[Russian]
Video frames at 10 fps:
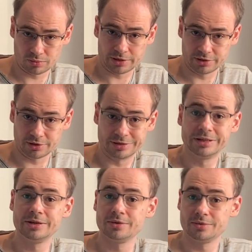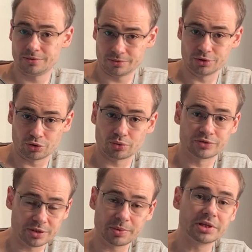они еще
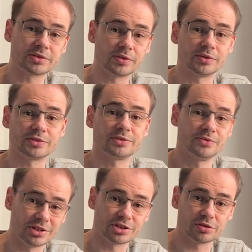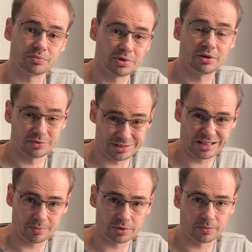взаимодействовали с внешним миром, с
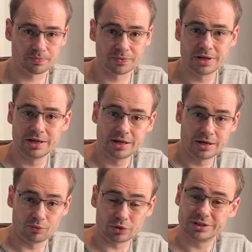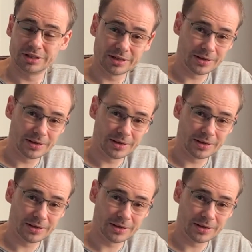Западом. Вот,